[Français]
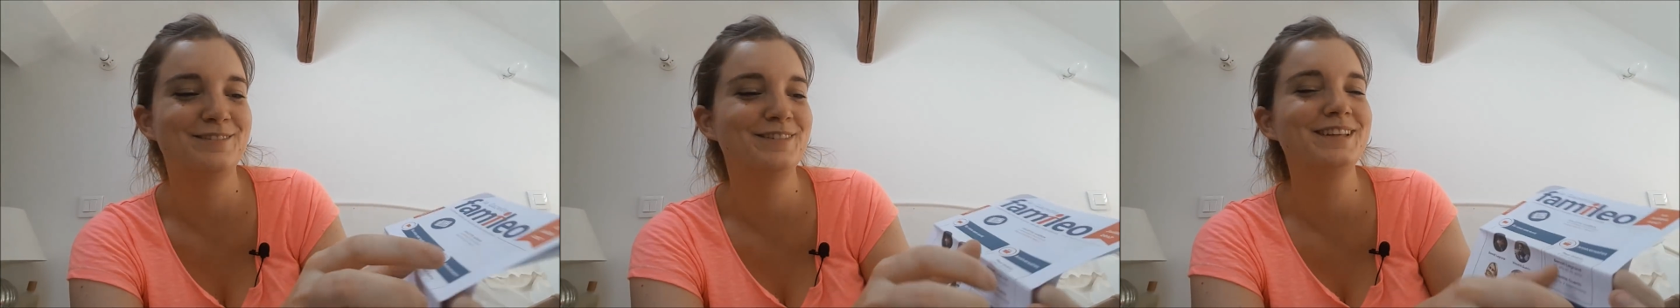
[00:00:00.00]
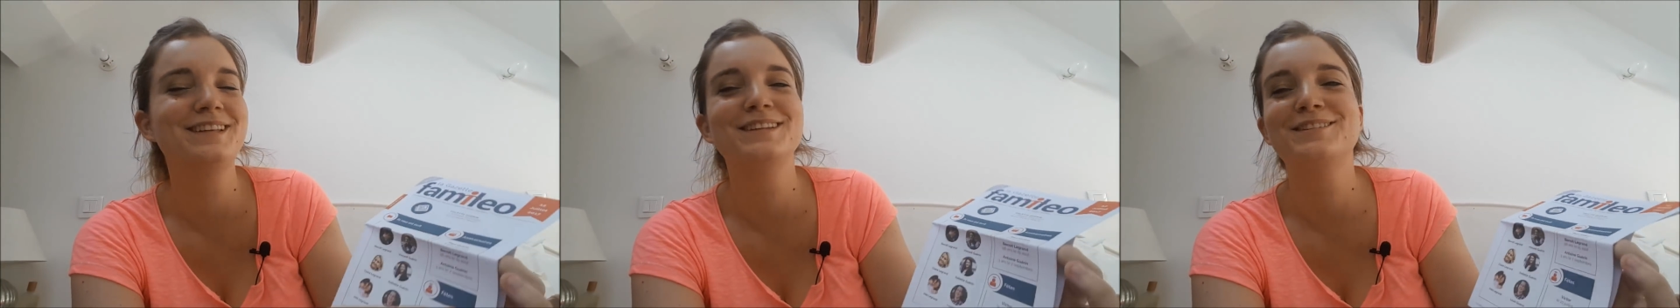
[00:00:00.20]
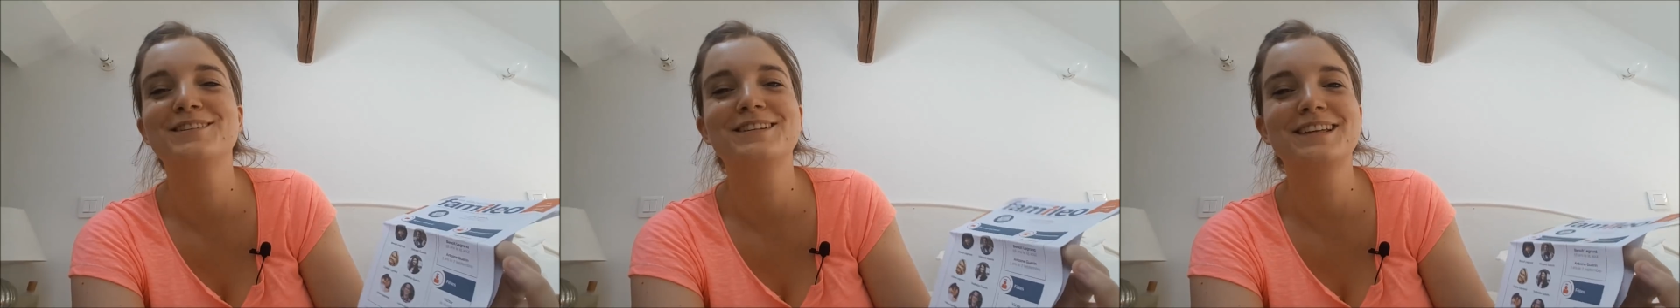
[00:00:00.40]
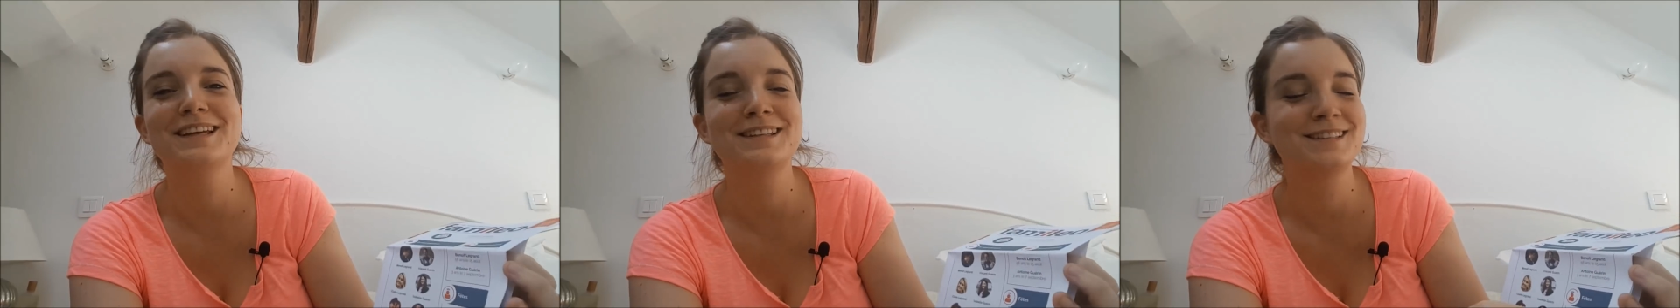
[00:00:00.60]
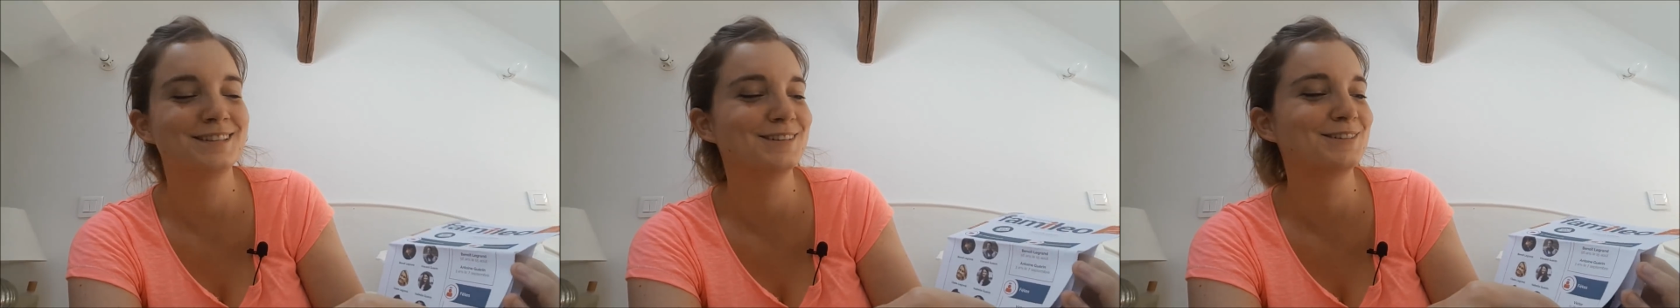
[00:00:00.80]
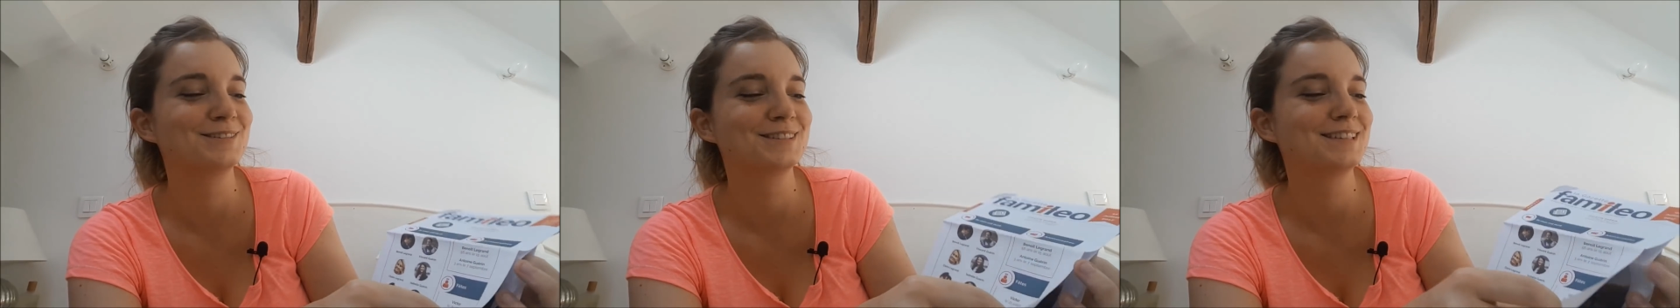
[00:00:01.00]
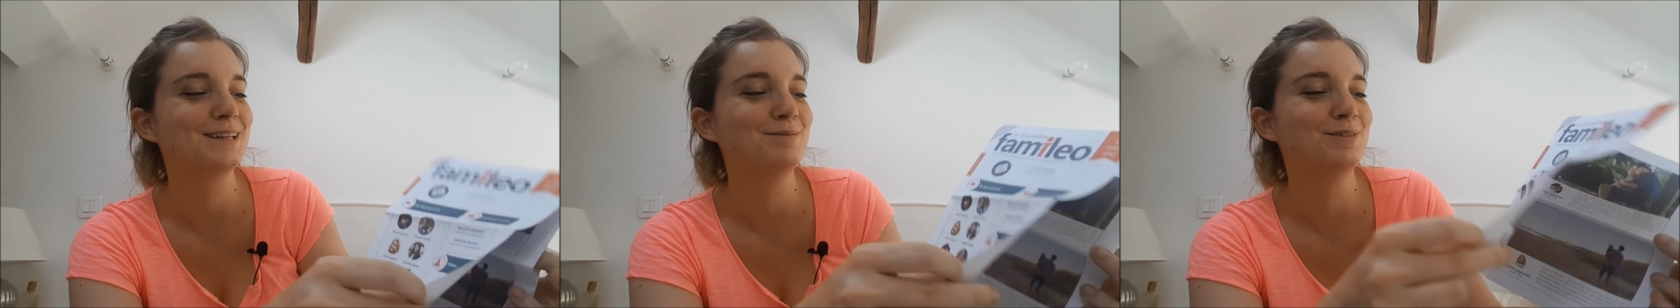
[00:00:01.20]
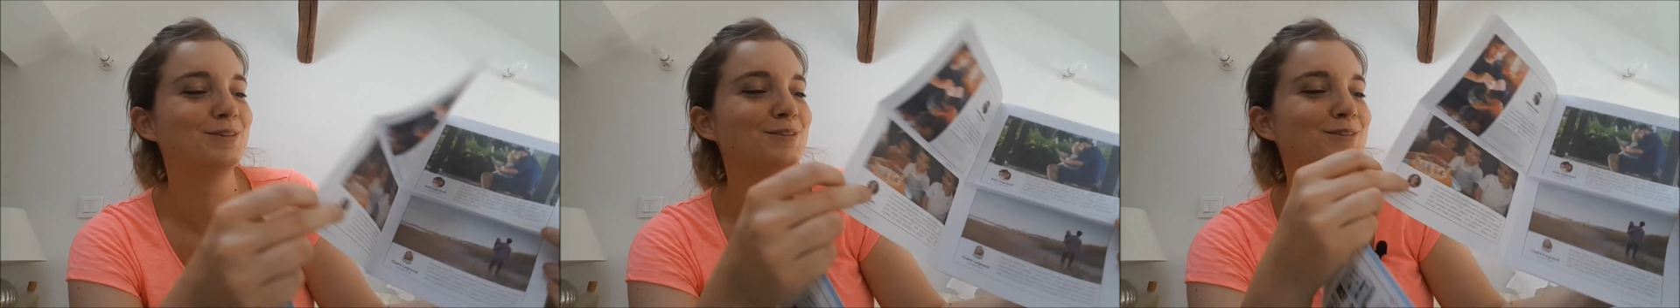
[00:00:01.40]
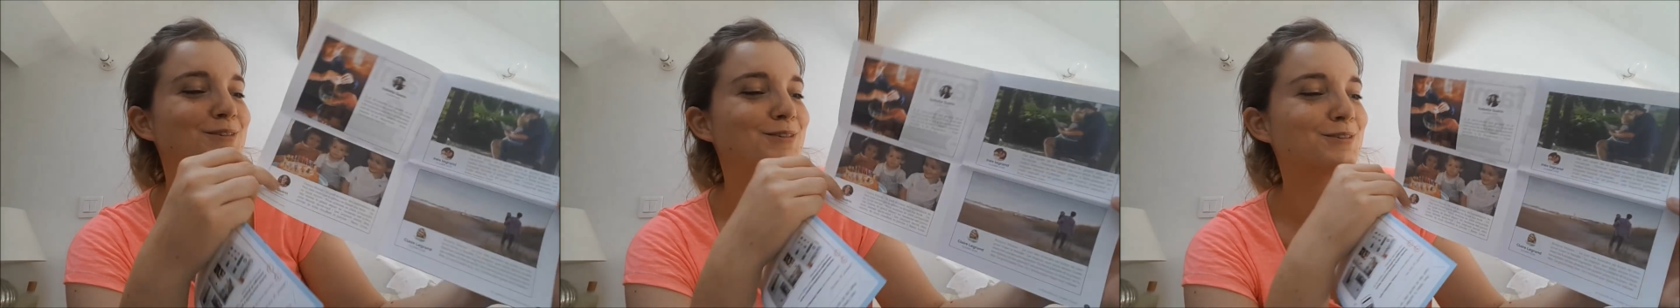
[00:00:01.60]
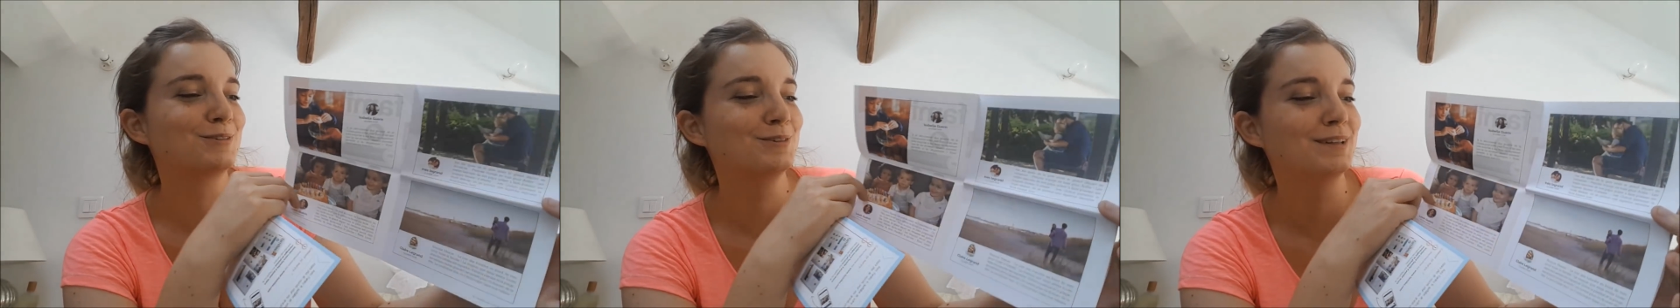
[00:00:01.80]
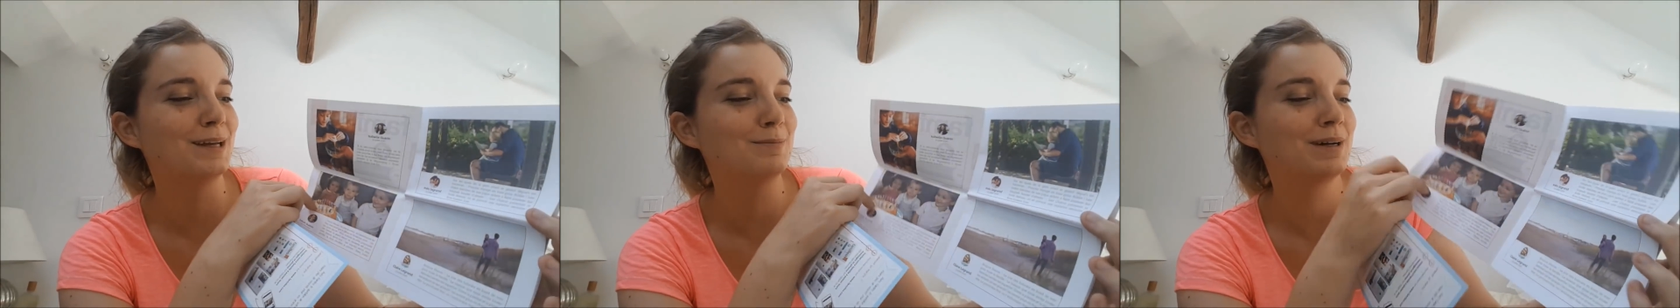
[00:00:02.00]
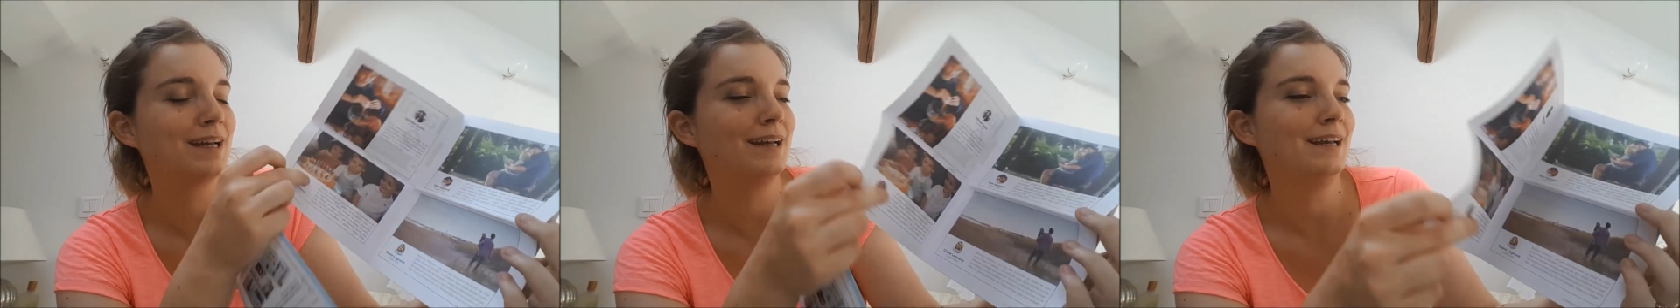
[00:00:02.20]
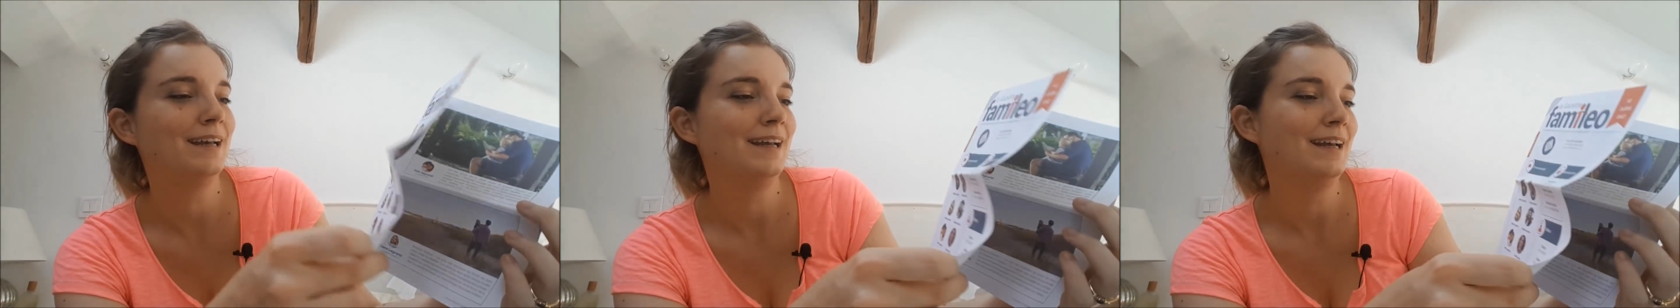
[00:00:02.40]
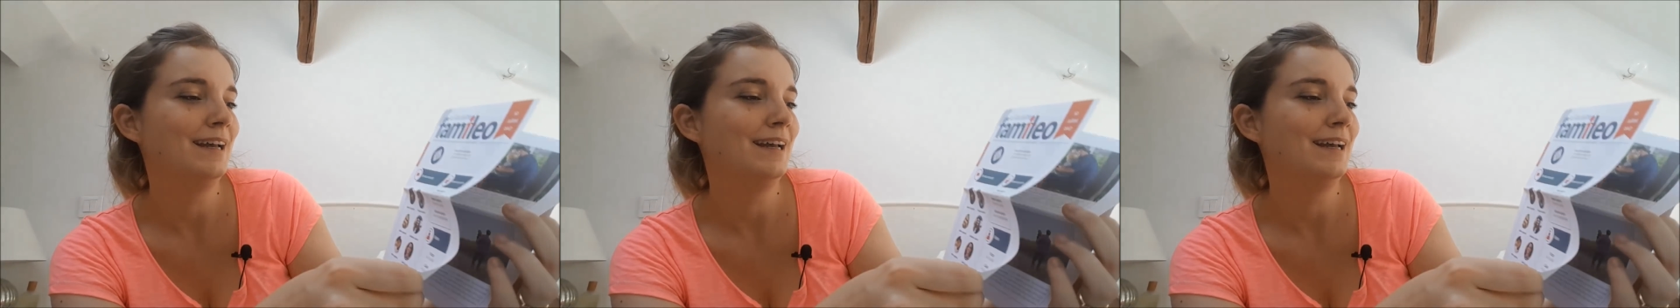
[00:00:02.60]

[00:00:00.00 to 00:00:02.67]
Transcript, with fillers: la fille qui te casse le concept de, deux secondes après.